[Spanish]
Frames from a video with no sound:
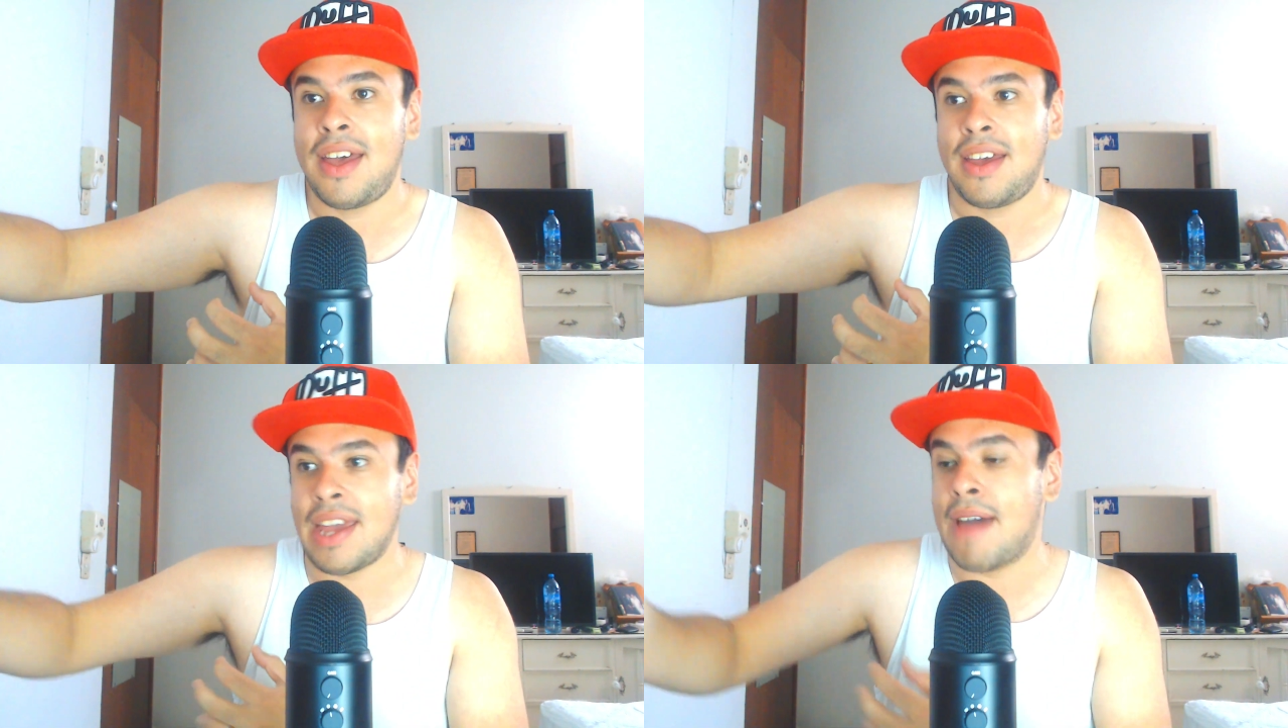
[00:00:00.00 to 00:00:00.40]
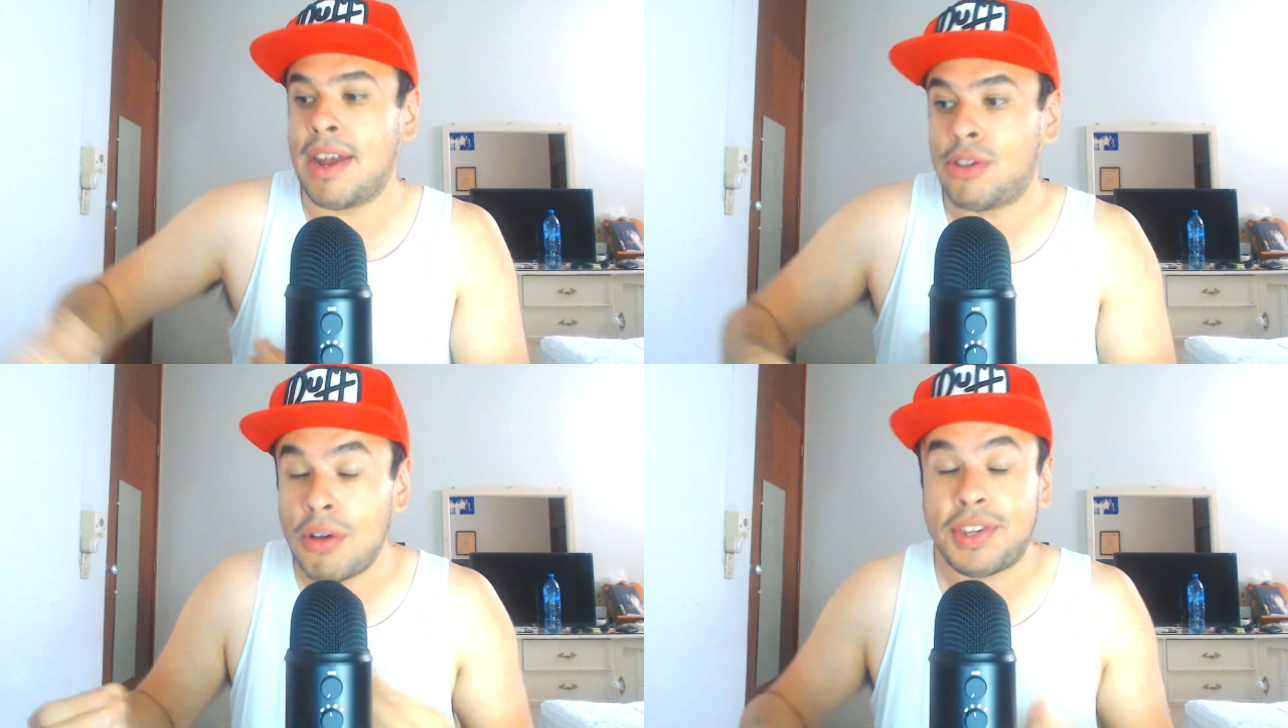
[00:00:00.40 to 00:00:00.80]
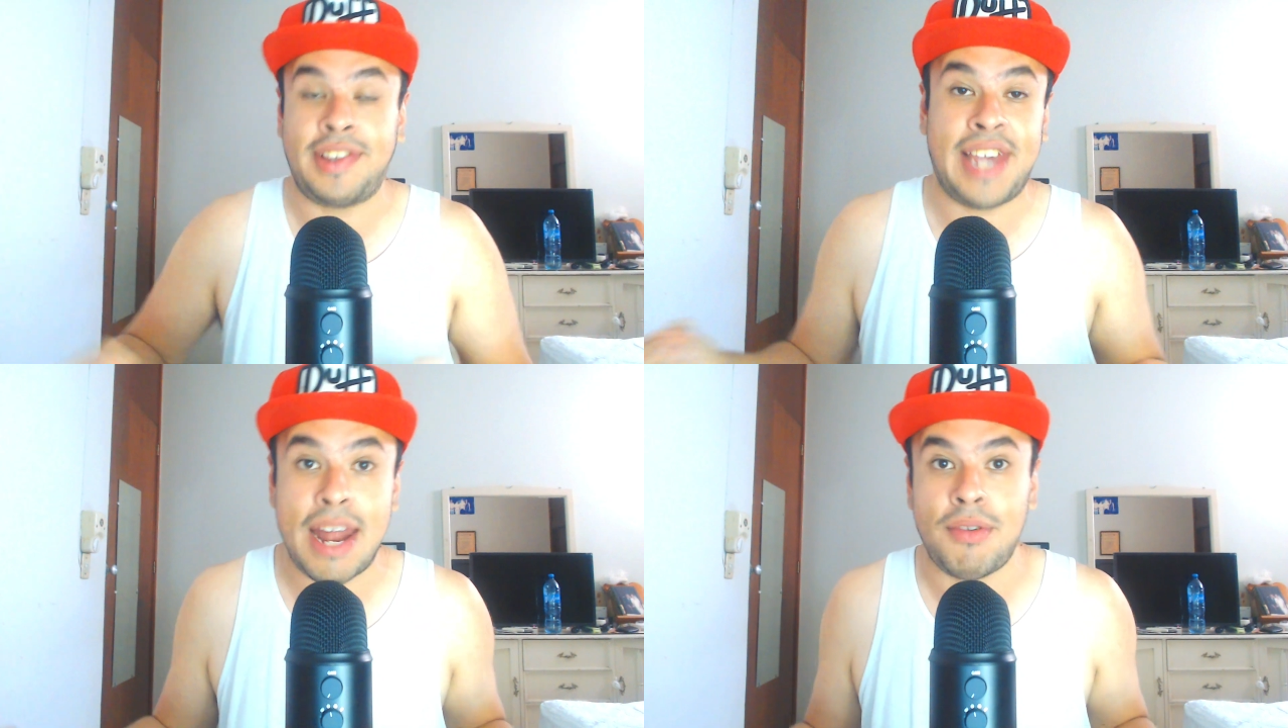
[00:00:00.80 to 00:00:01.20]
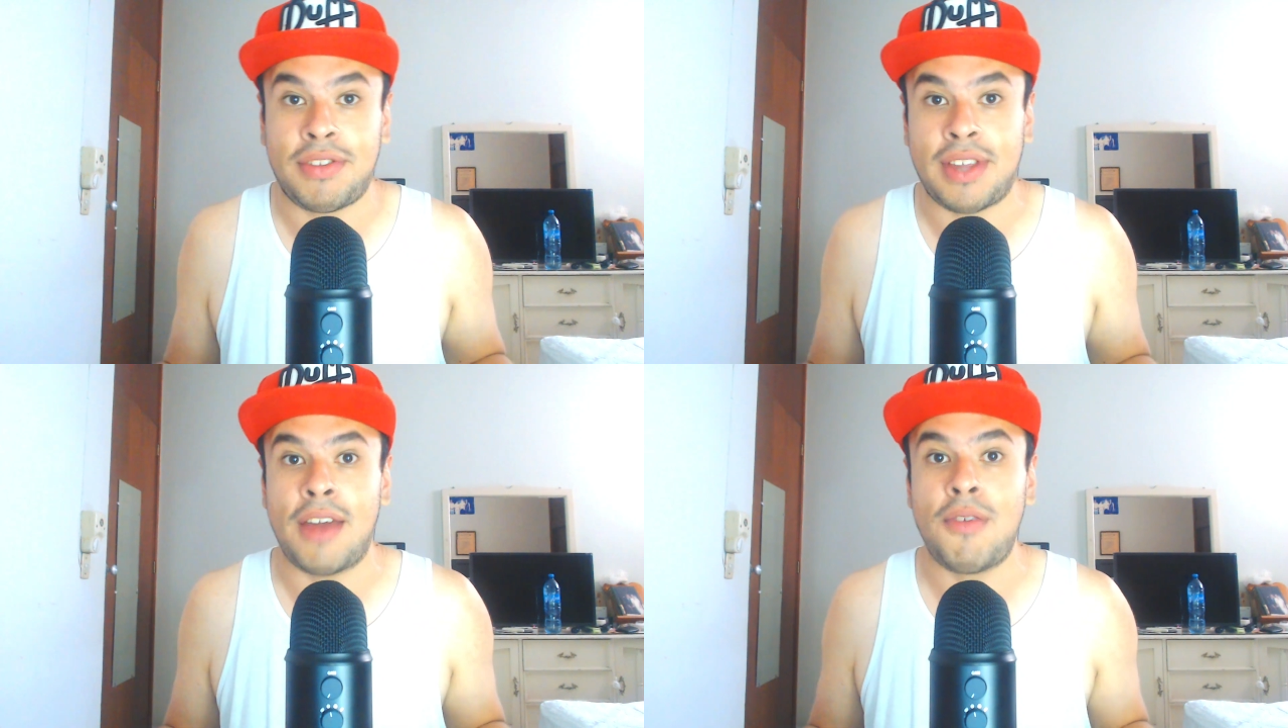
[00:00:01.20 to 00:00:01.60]
Y a ver, todos quisiéramos
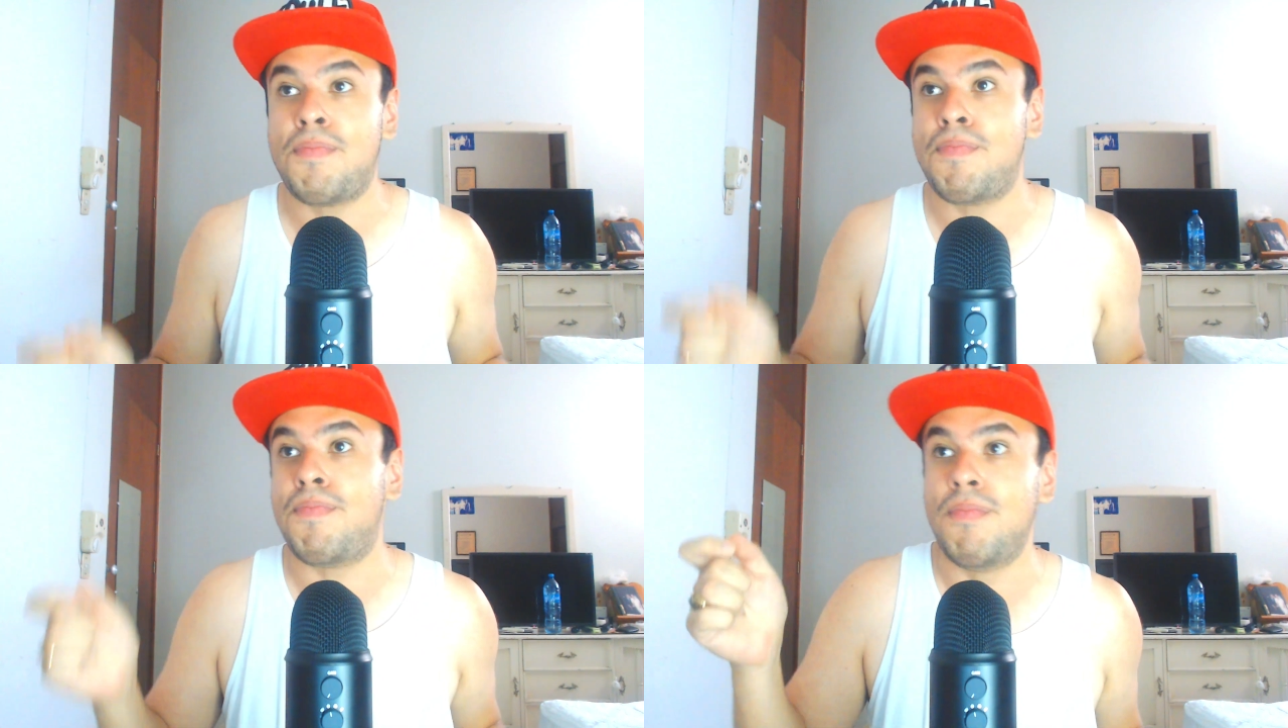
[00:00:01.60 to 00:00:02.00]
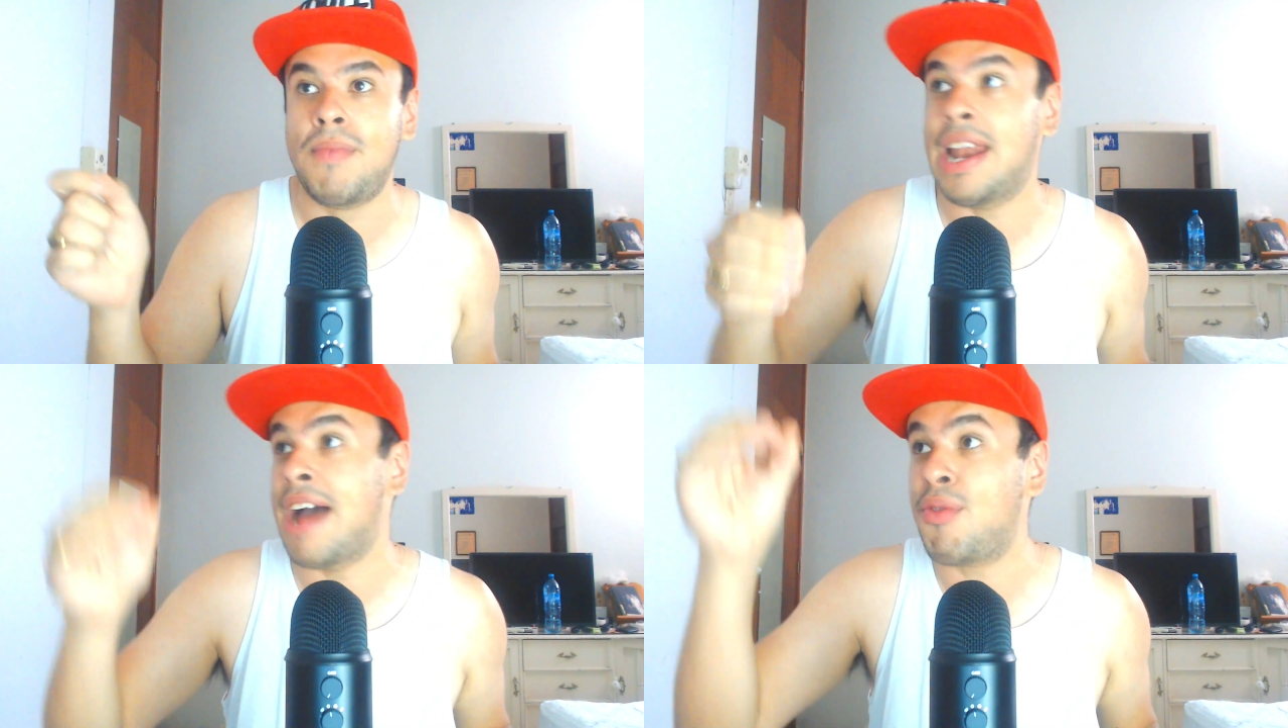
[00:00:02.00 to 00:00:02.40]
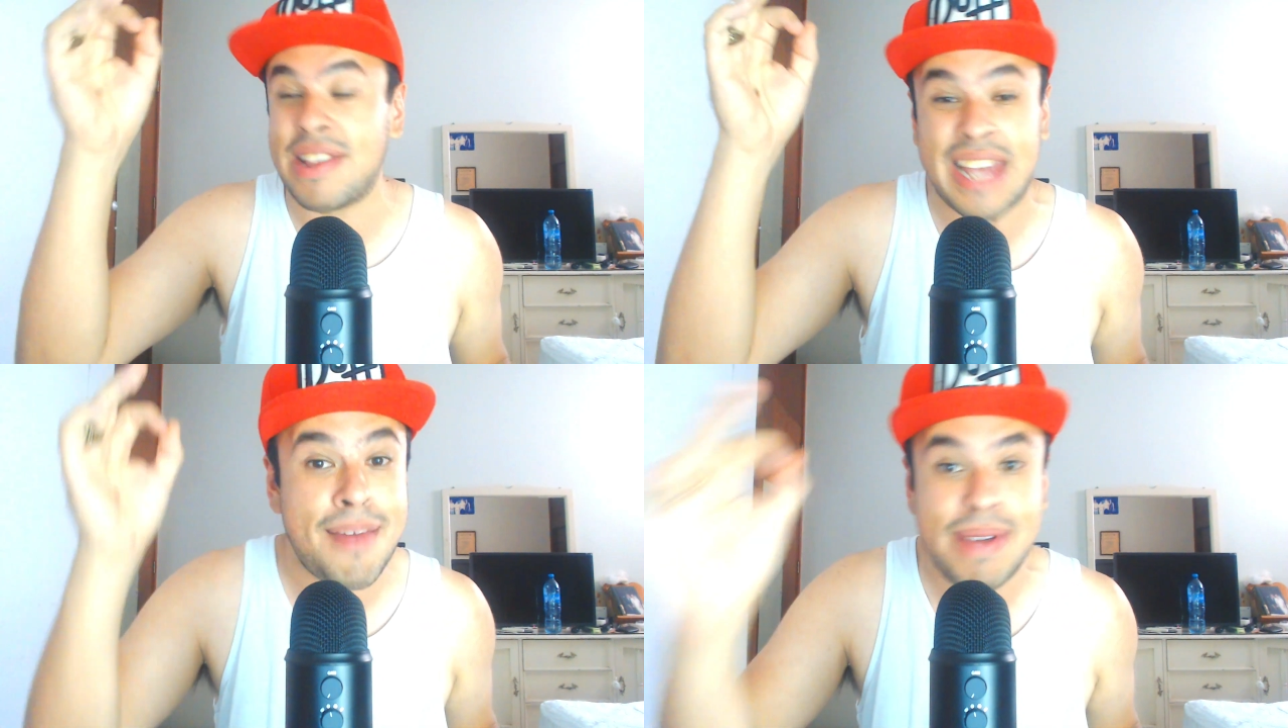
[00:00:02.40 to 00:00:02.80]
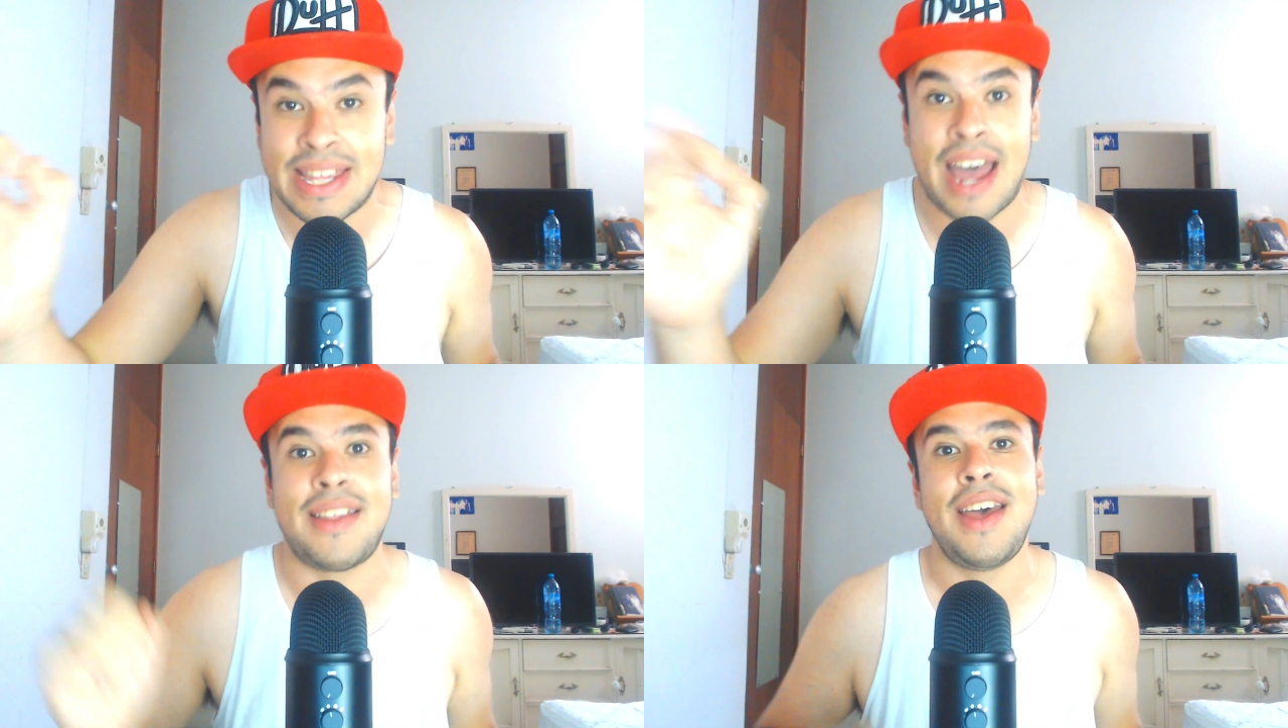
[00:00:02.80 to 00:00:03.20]
tener un aunque sea la
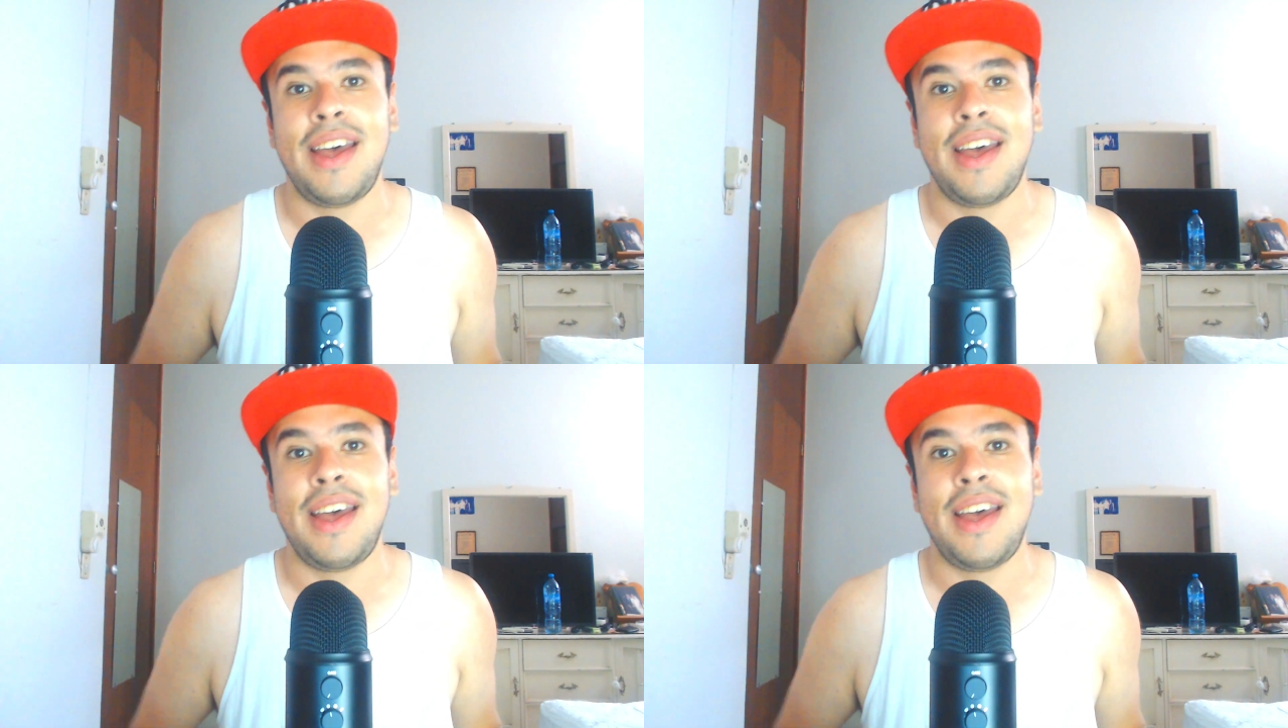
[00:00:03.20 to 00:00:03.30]
mitad